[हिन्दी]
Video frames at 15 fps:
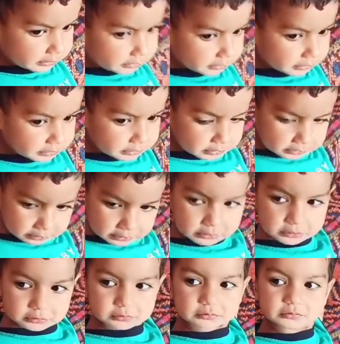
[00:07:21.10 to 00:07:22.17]
सुन भगवान
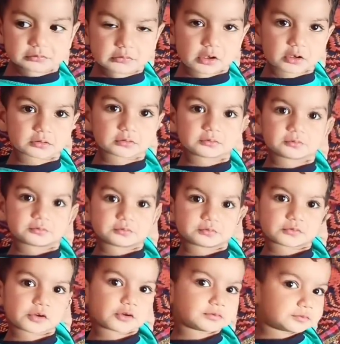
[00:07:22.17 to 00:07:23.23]
क्या हो
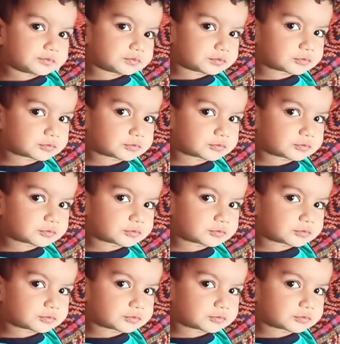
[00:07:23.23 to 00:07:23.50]
रहा उसके